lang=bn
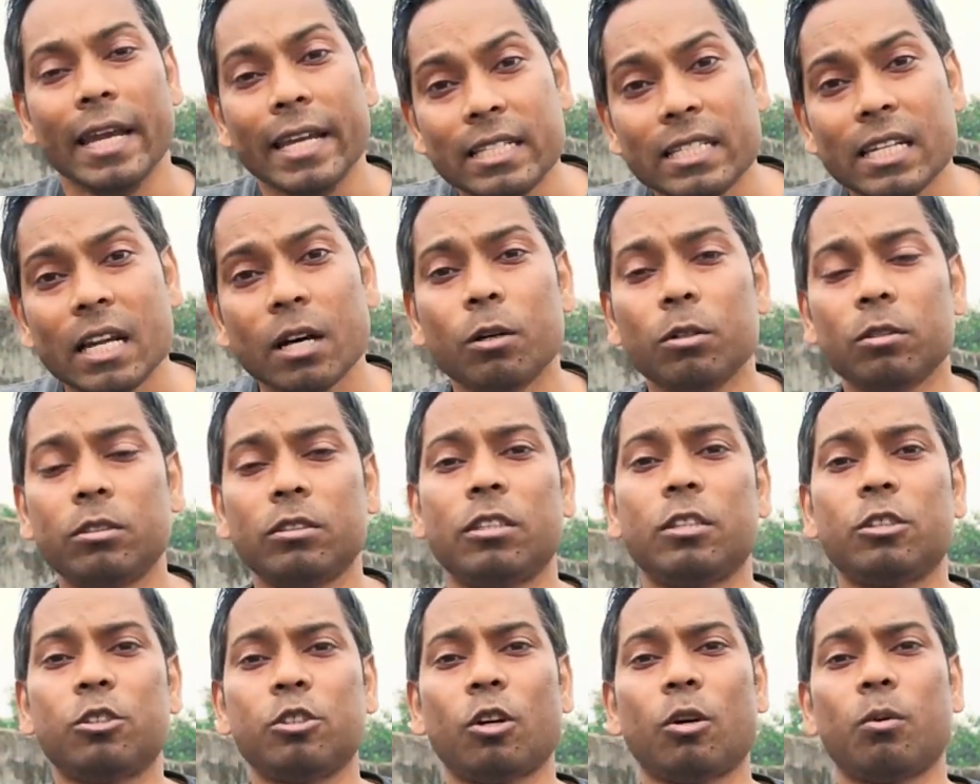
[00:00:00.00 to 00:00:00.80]
এটা
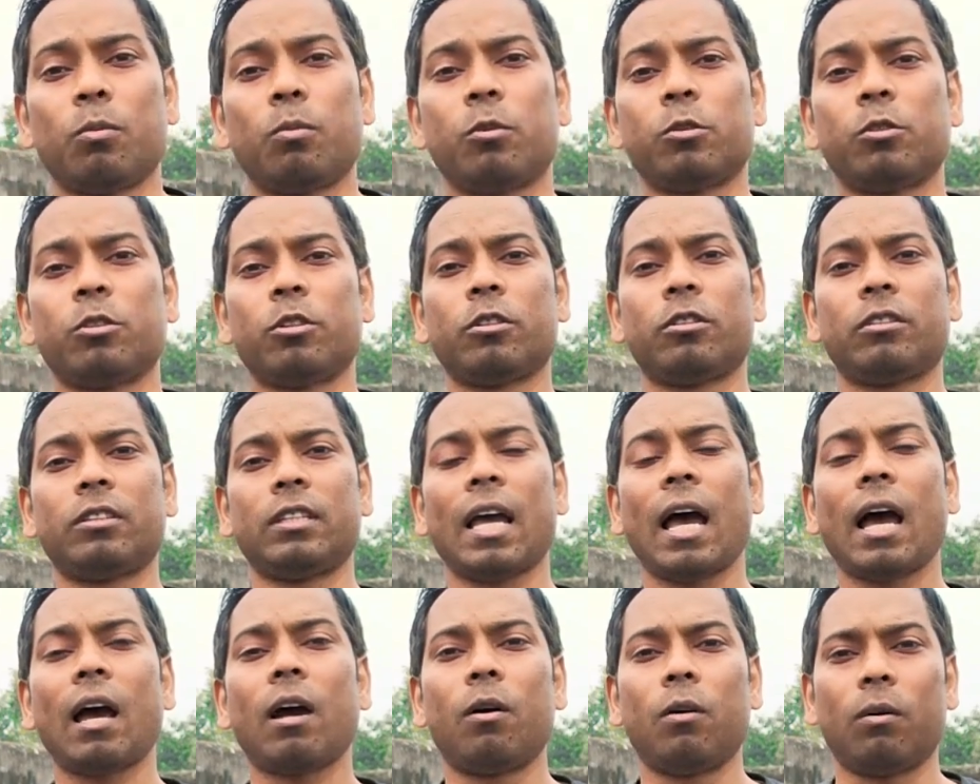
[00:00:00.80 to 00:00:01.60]
হচ্ছে সর্বস্ব
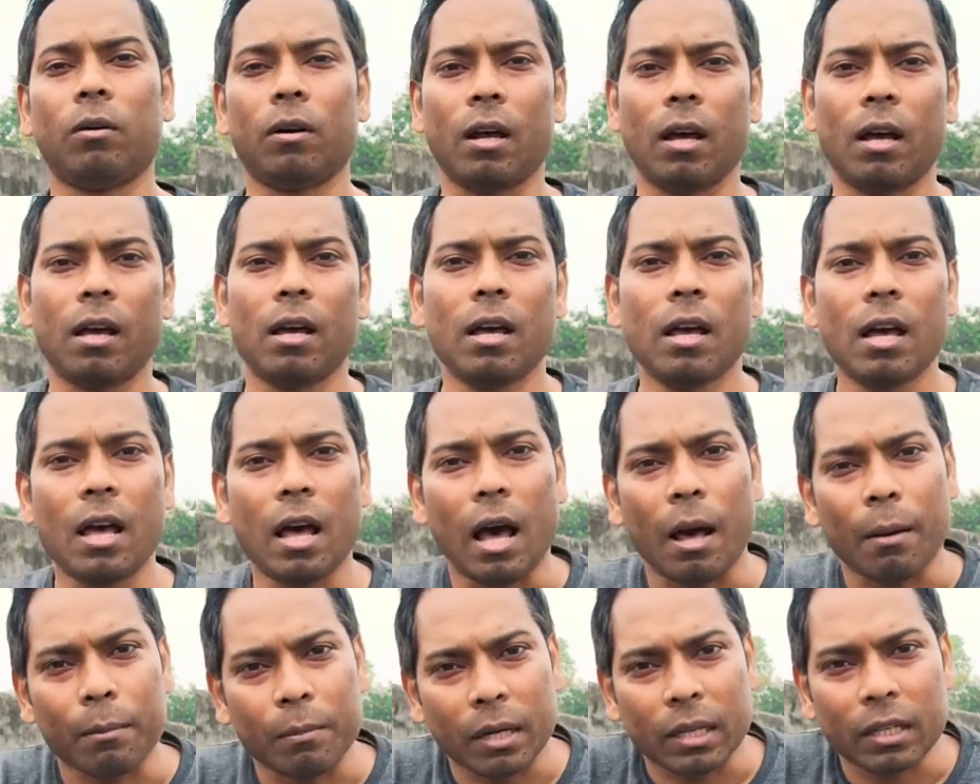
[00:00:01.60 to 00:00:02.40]
ত্যাগ করা
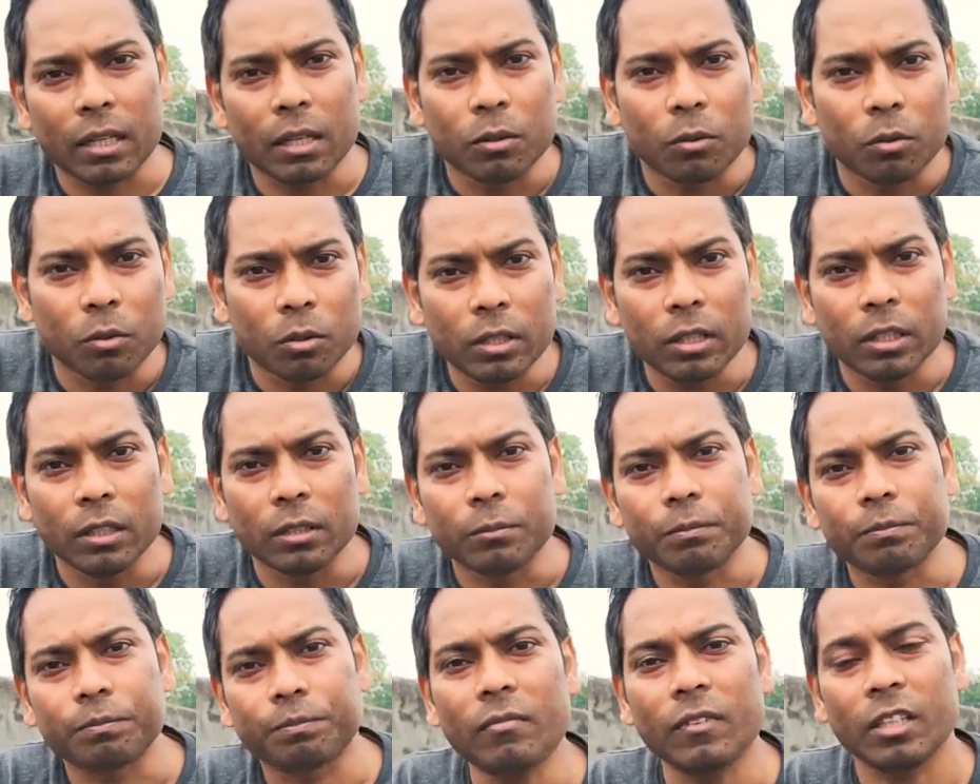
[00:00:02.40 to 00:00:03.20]
আমরা কি করি
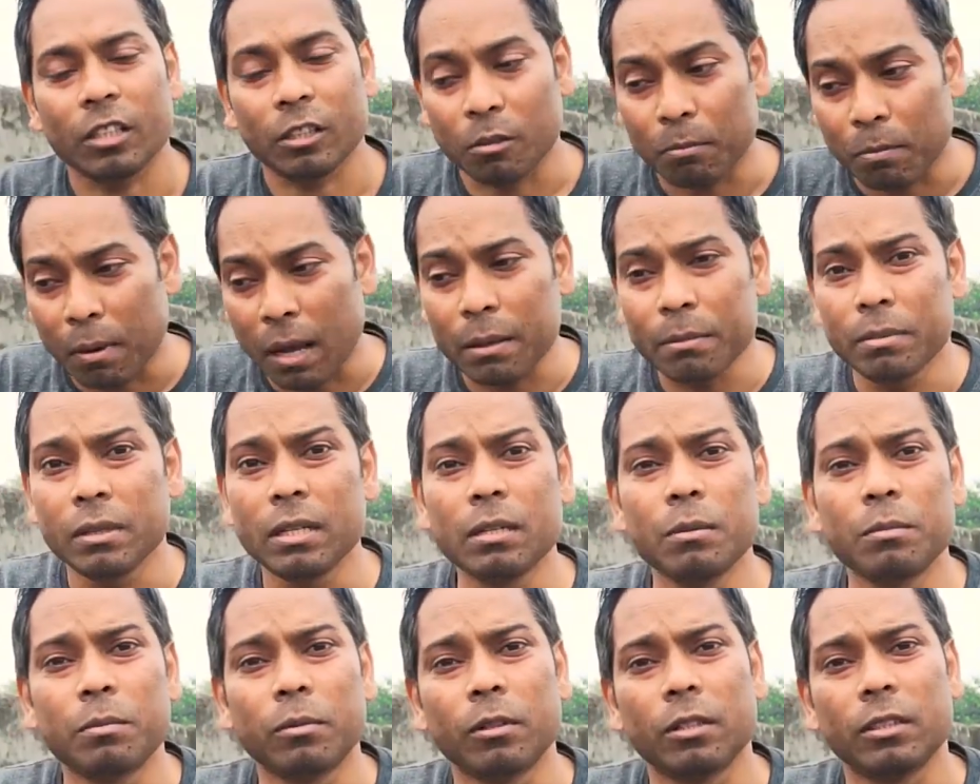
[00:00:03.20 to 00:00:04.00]
তো
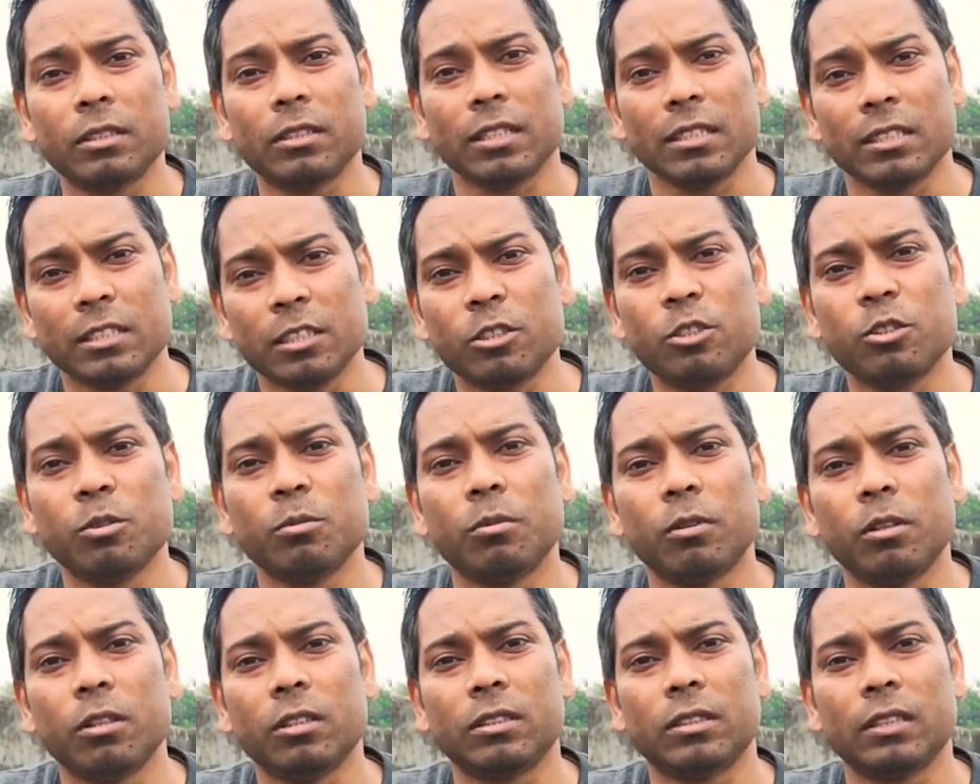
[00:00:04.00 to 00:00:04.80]
বাইবেলে বলেছে যিশু
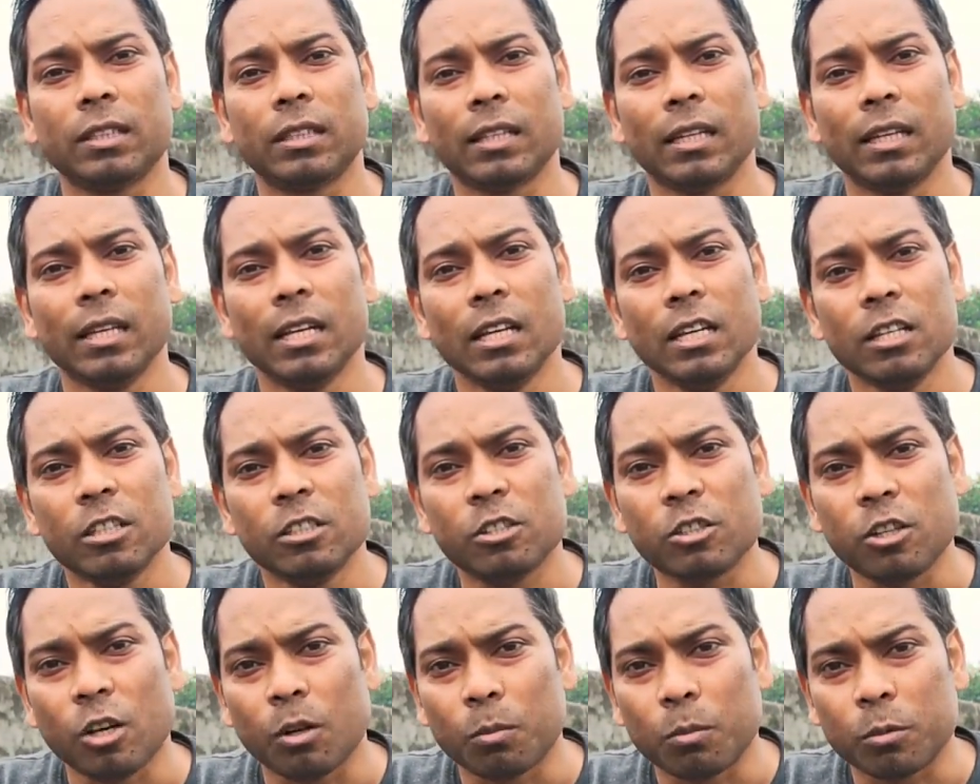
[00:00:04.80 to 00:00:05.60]
বলেছে
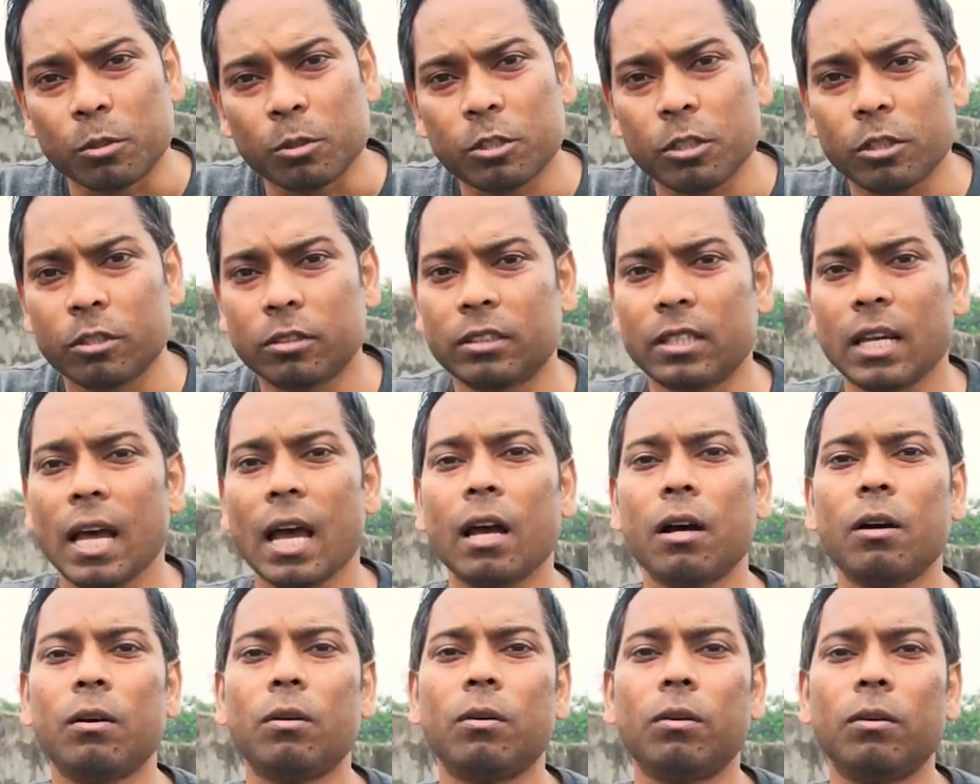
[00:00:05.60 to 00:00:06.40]
সর্বস্ব
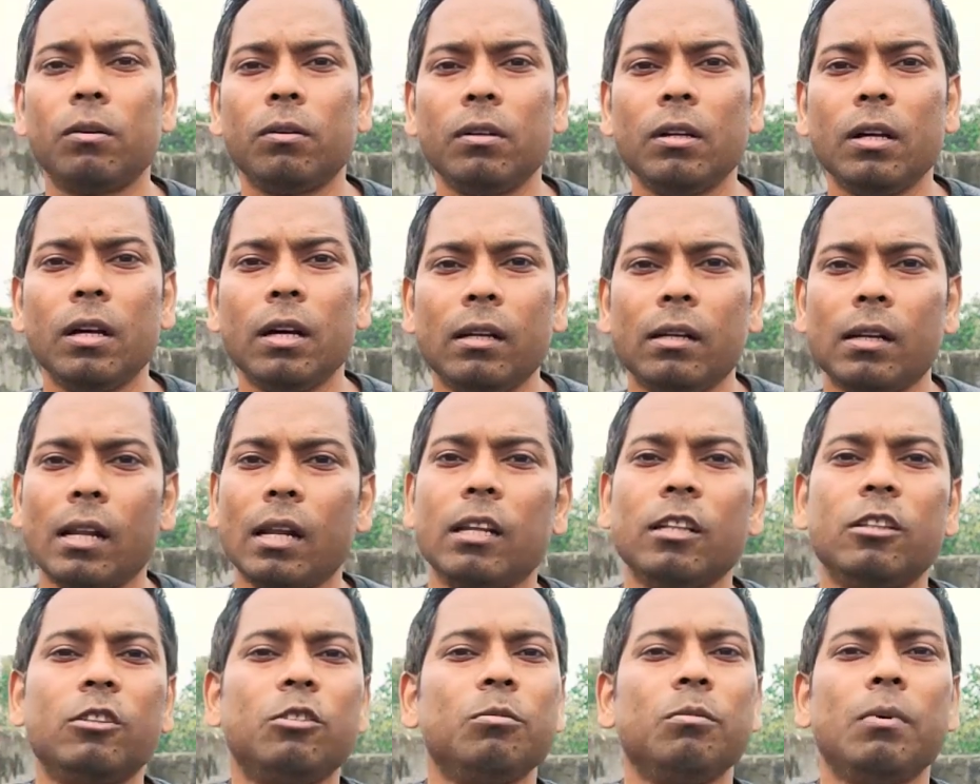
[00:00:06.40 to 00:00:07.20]
ত্যাগ করো
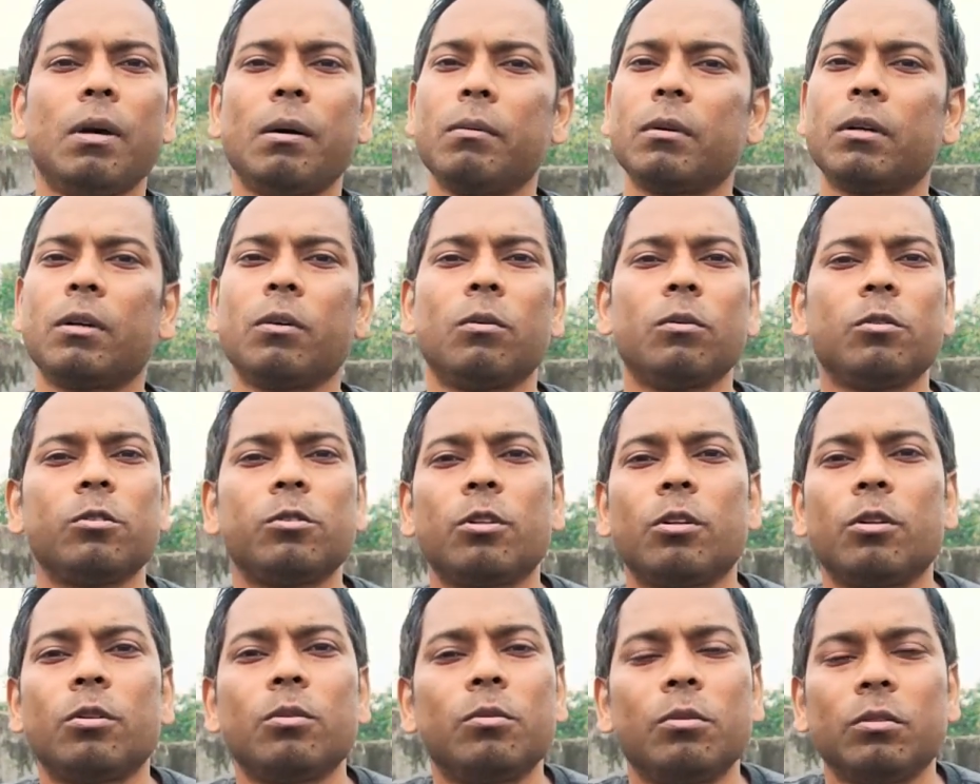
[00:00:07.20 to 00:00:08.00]
নাহলে তুমি আমাকে
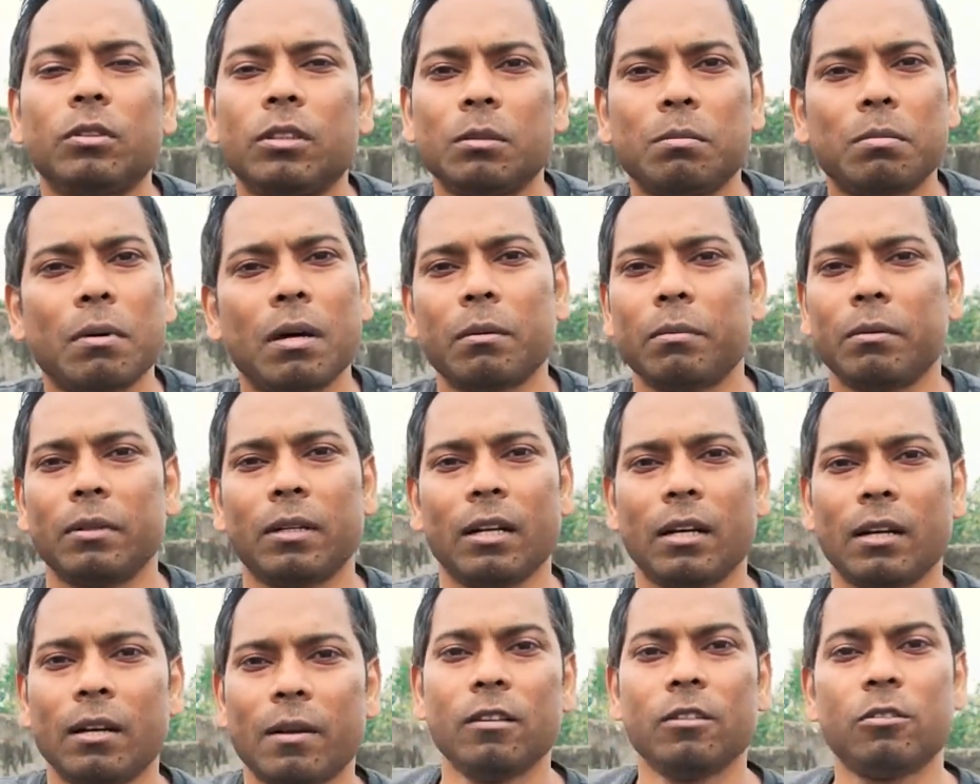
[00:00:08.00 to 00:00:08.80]
অনুসরণ করতে পারবে
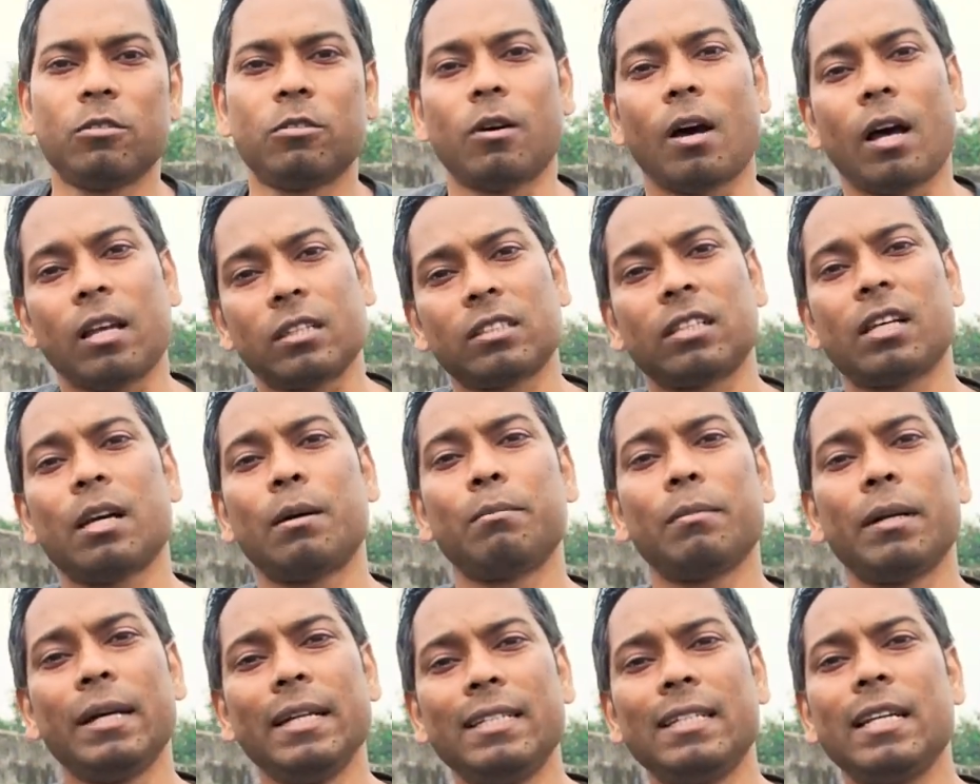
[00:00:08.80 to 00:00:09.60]
না সো আজকে
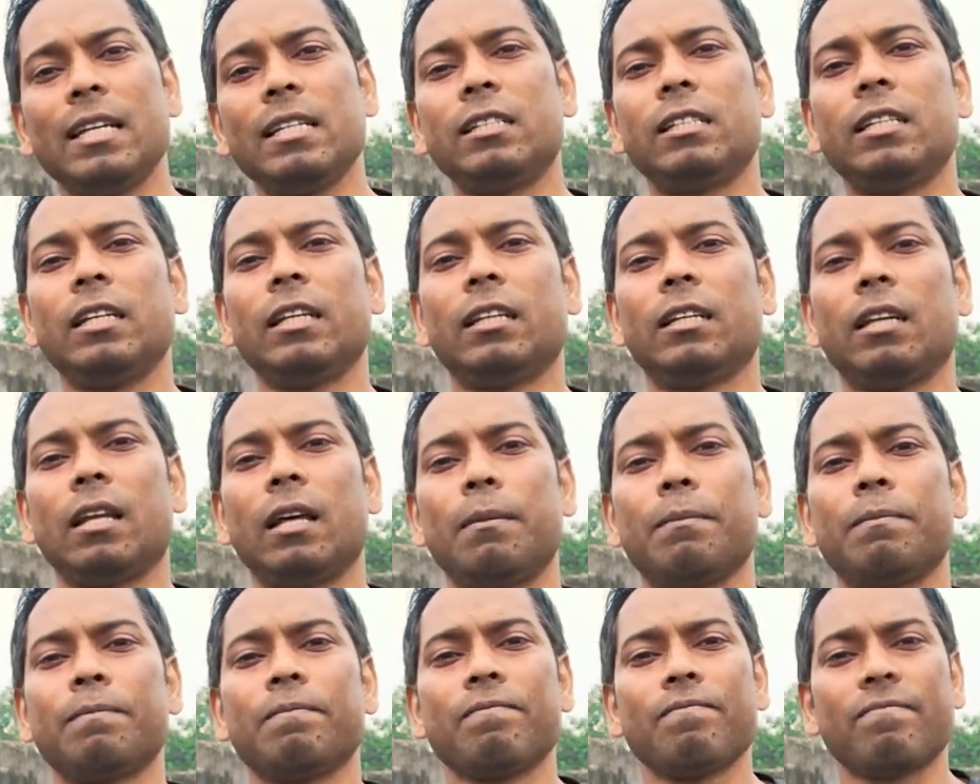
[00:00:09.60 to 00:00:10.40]
আমরা এটাই
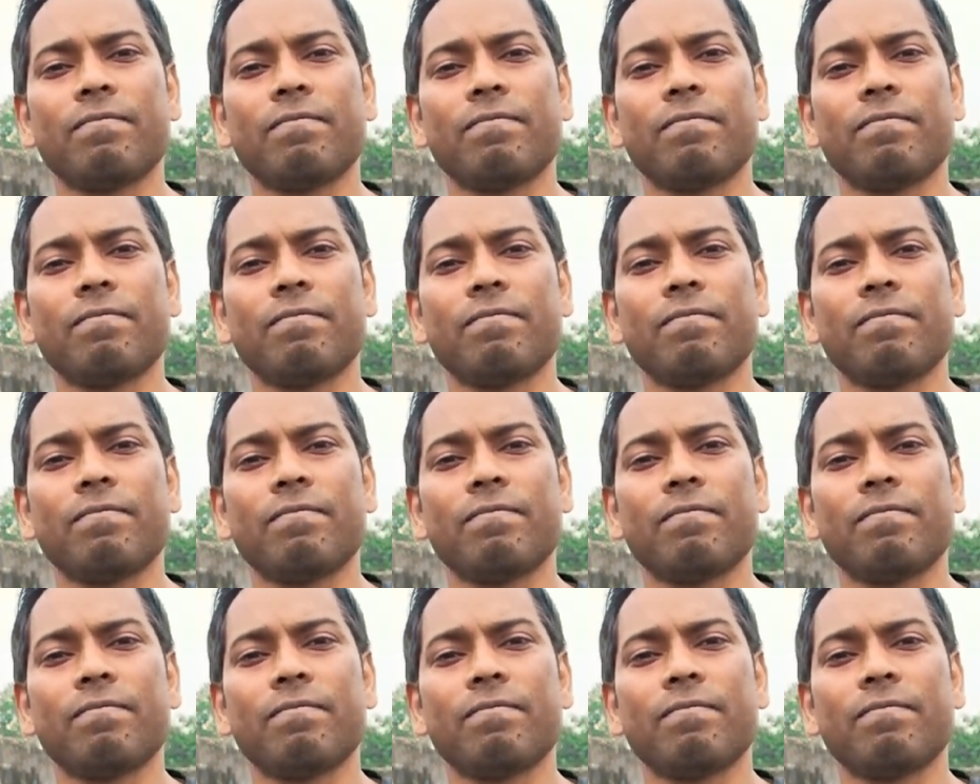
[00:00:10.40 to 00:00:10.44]
শিখলাম